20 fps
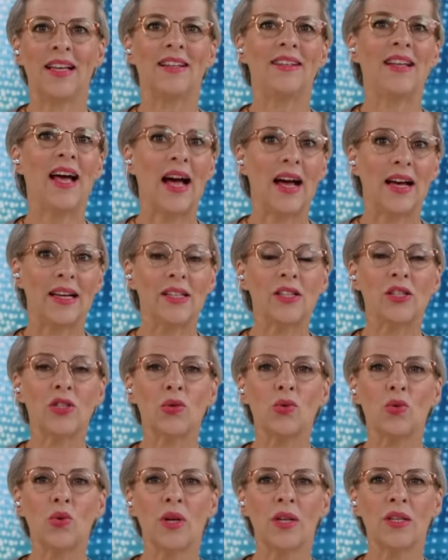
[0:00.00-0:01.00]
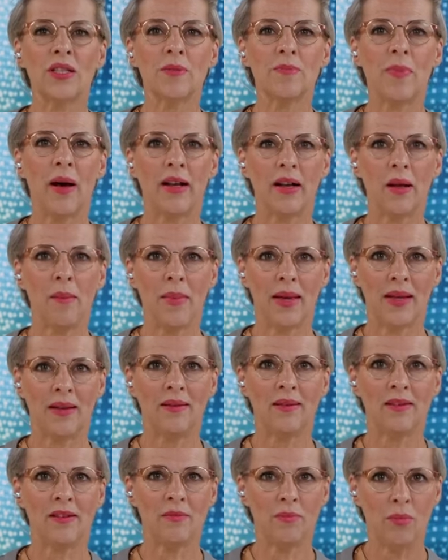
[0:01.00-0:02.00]
der Einzug ins
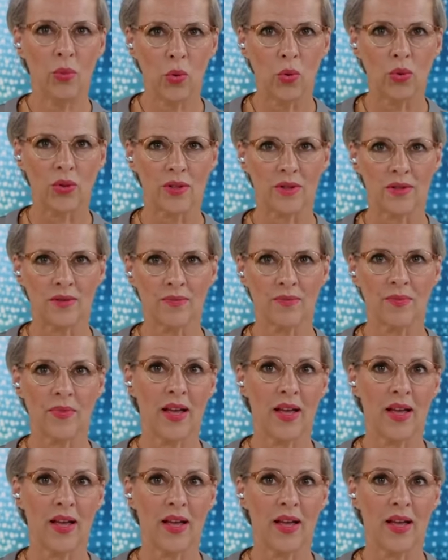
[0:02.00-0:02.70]
Parlament in Bozen.